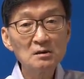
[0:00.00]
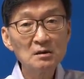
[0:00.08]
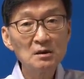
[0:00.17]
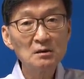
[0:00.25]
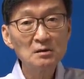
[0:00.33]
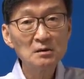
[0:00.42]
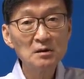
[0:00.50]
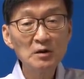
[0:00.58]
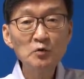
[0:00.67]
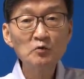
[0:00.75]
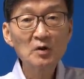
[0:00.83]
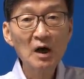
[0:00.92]
있는
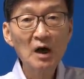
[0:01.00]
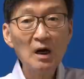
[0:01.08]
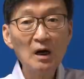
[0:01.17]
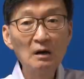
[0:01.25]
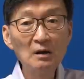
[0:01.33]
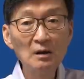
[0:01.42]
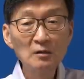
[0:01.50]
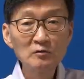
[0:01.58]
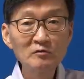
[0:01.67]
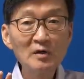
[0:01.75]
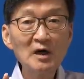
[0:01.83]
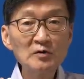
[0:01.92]
이유가
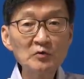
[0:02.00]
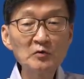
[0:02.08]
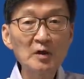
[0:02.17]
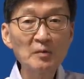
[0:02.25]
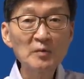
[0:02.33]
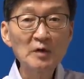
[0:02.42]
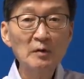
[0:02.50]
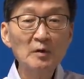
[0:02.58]
두 가지 의뢰입니다.